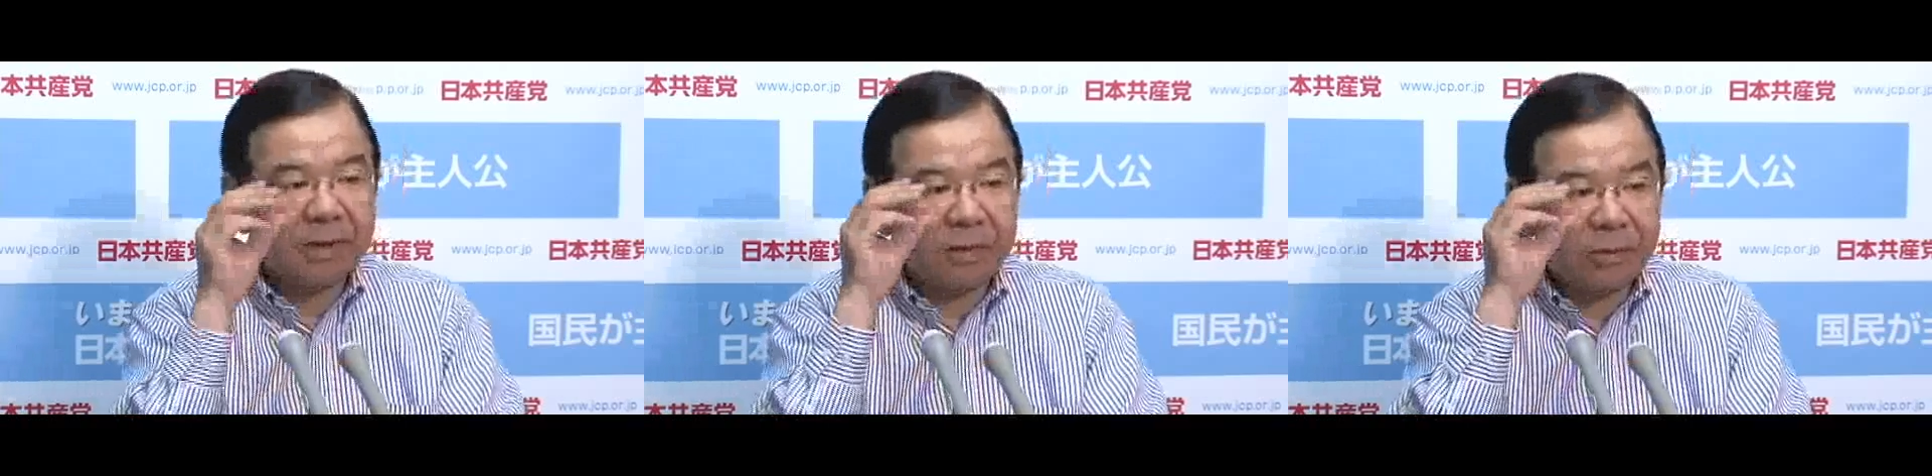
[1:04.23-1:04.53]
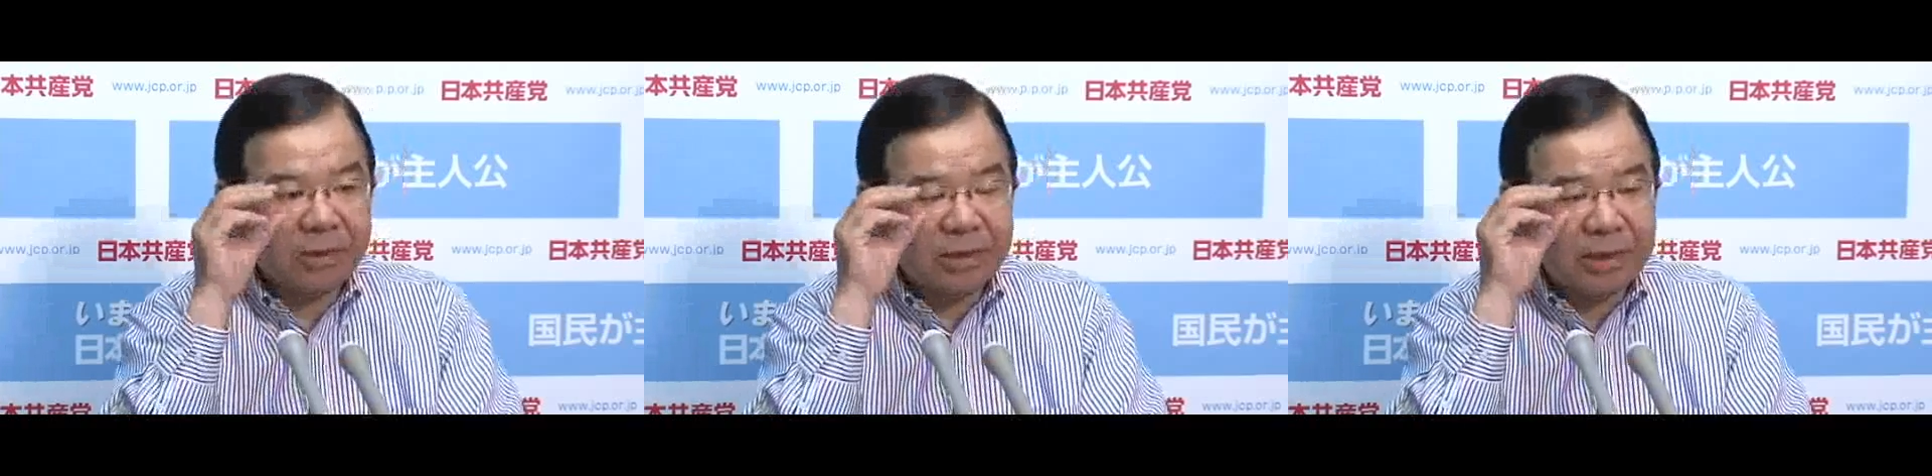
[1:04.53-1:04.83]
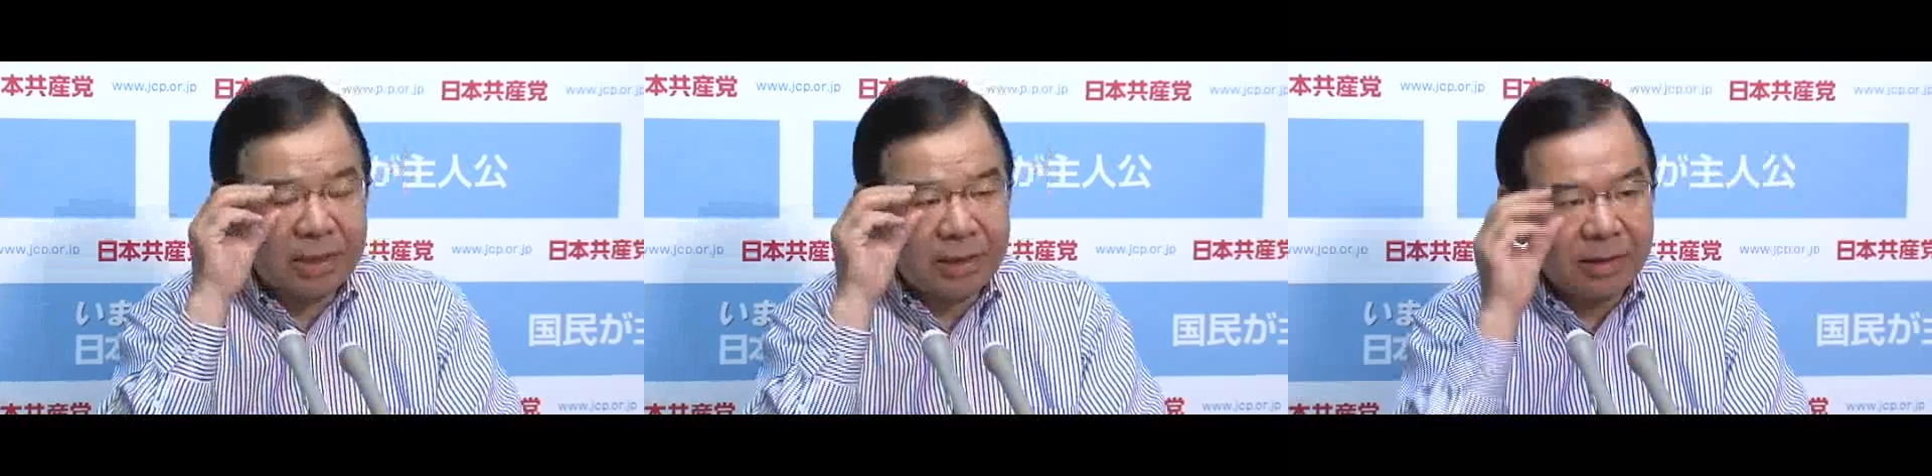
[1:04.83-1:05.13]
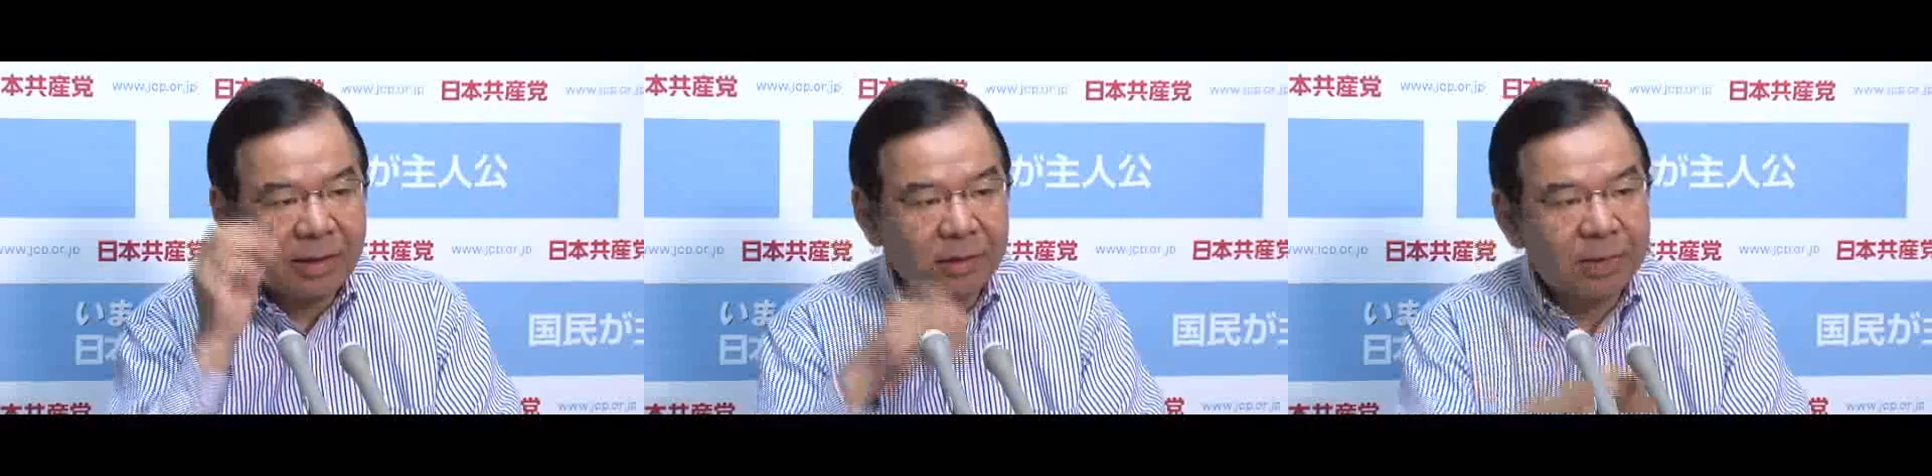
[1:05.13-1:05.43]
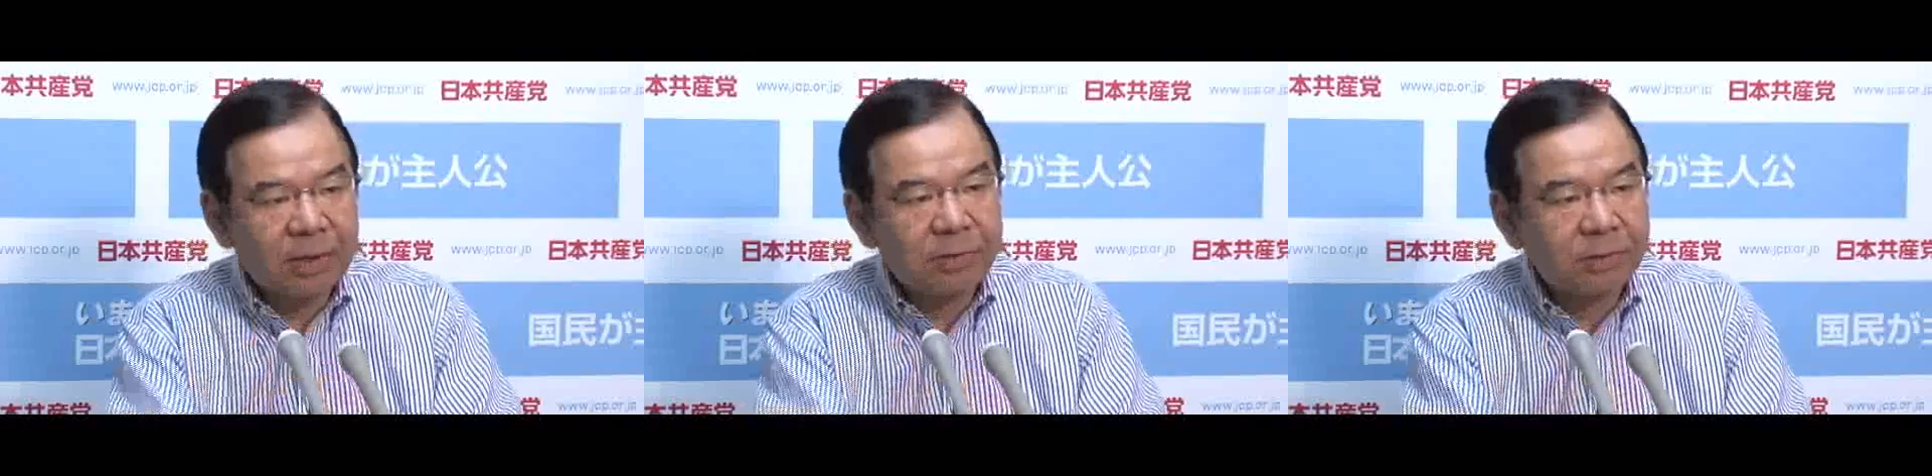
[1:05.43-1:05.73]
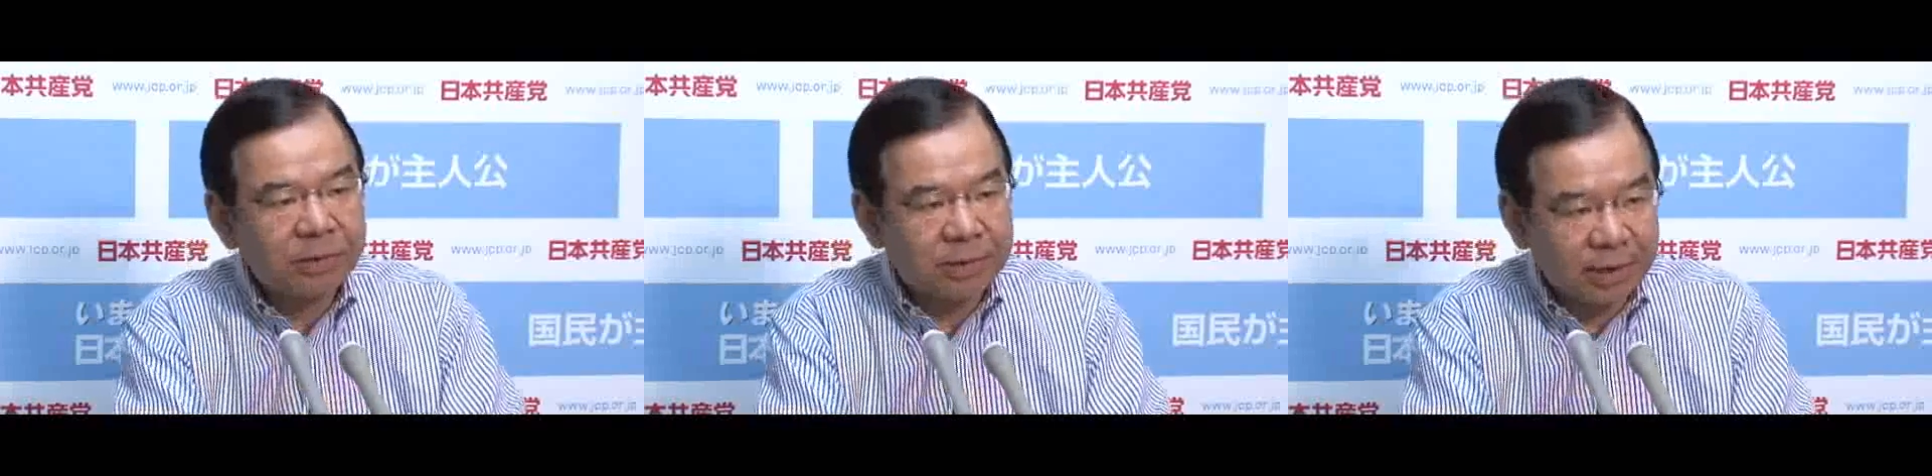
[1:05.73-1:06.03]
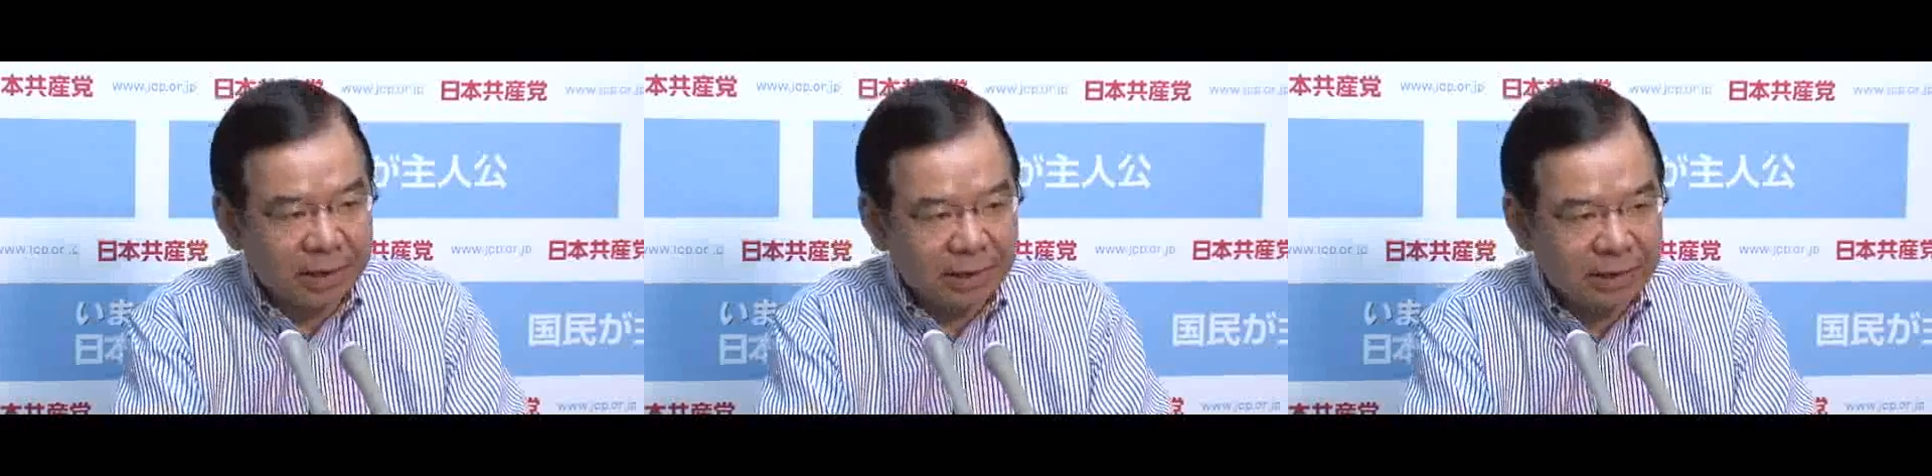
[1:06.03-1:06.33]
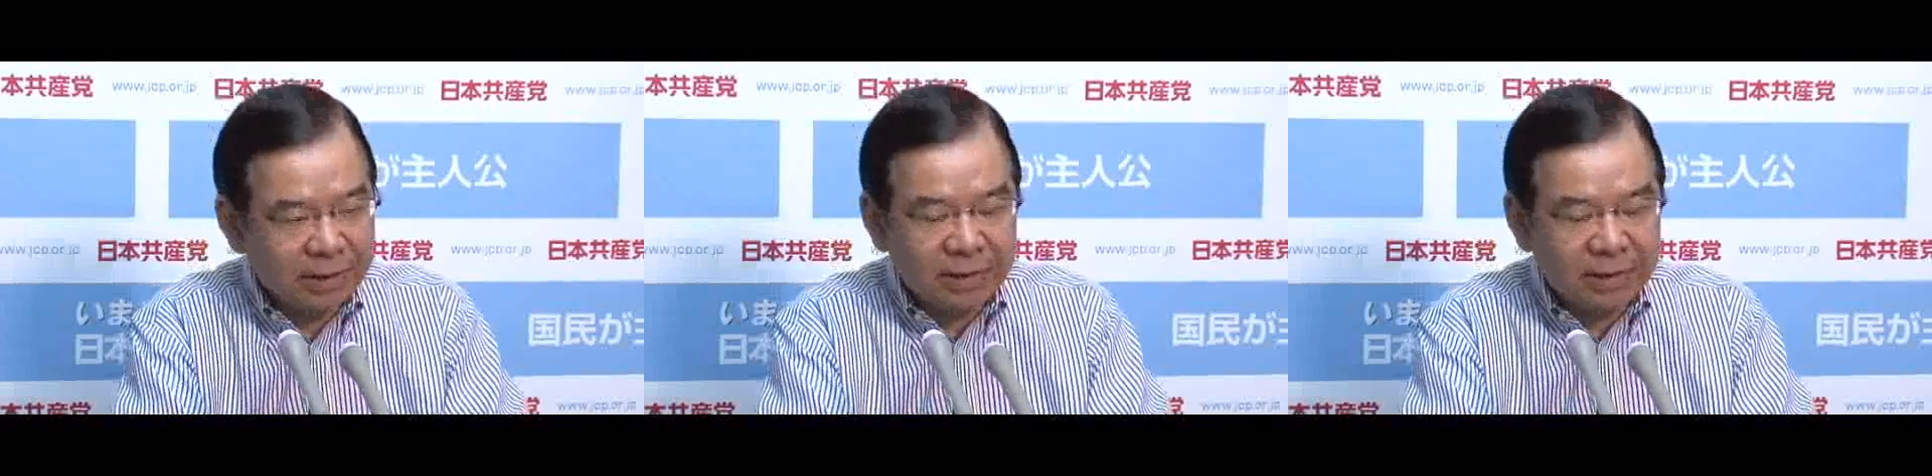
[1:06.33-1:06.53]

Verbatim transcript: その後ですね、あの我が党として、